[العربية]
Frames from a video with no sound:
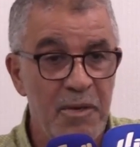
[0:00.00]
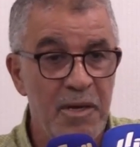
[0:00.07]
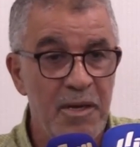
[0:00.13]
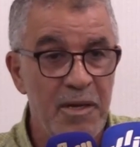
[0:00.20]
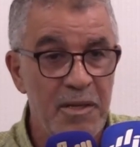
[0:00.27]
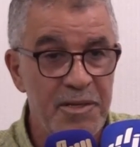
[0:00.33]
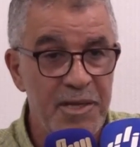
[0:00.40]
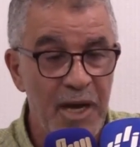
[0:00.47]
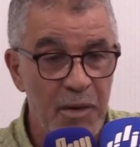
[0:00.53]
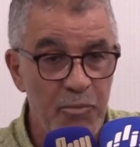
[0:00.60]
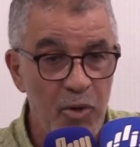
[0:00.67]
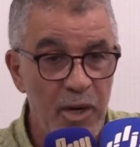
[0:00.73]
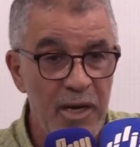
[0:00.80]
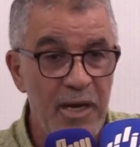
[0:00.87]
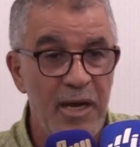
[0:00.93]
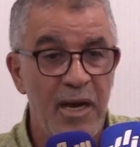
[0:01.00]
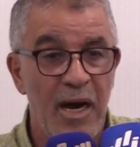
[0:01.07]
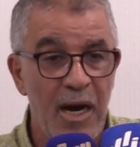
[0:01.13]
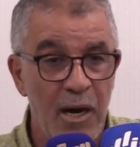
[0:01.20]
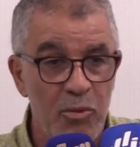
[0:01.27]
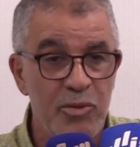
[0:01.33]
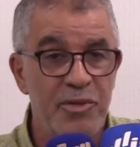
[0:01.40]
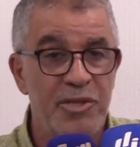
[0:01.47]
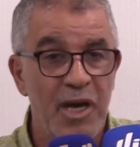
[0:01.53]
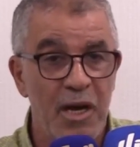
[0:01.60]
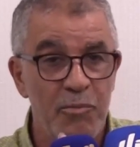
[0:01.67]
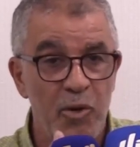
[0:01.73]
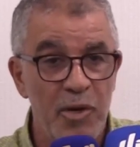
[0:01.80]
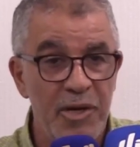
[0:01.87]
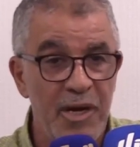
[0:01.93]
انتخبوا عليه عاود
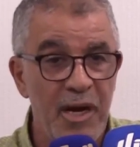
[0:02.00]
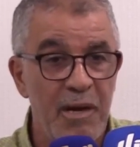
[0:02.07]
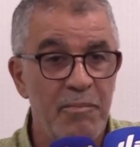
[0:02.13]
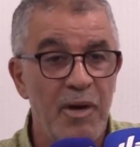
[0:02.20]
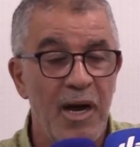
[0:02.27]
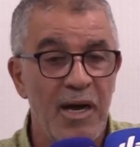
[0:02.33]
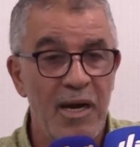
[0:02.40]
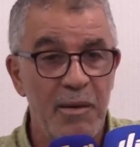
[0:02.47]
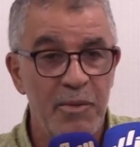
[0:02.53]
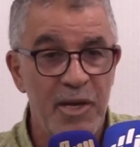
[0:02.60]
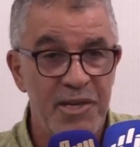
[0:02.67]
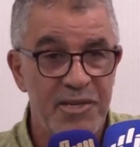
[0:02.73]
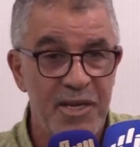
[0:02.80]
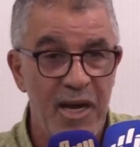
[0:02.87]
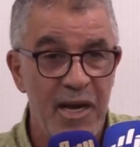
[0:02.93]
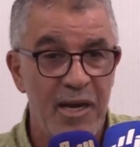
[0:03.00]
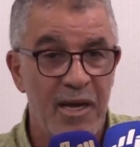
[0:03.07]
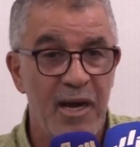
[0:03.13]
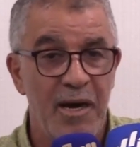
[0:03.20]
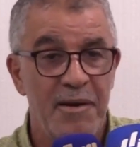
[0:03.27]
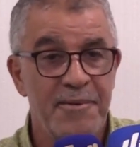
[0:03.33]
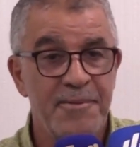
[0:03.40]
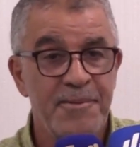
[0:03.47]
انتخبوا علينا باغلبيه ساحقه